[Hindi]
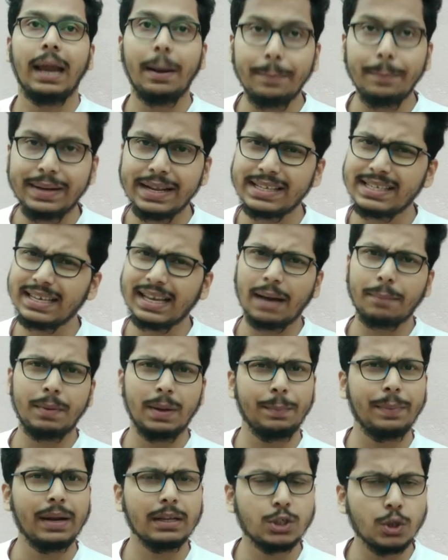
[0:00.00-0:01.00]
एम जी का
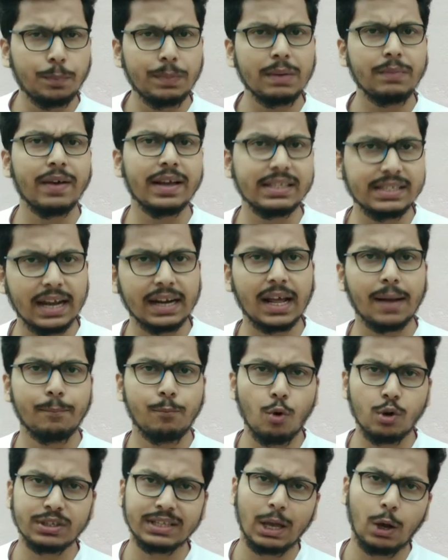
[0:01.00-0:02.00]
प्रिपेयर जो पीवीएस का
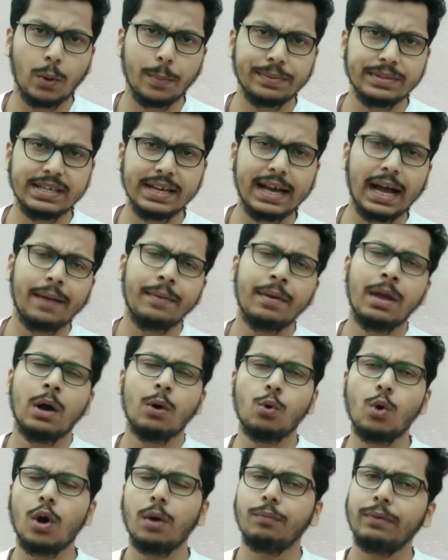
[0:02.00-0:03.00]
बुक्स है जी का
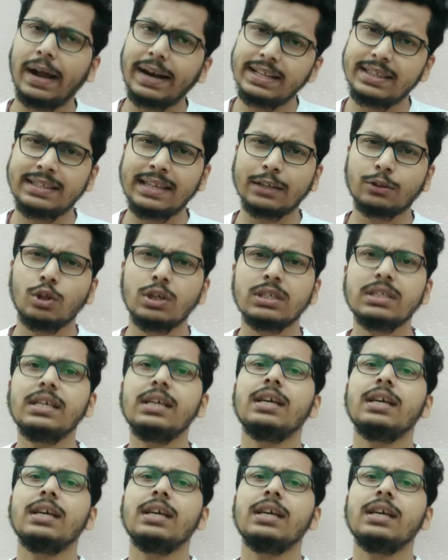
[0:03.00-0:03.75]
वो खरीद सकते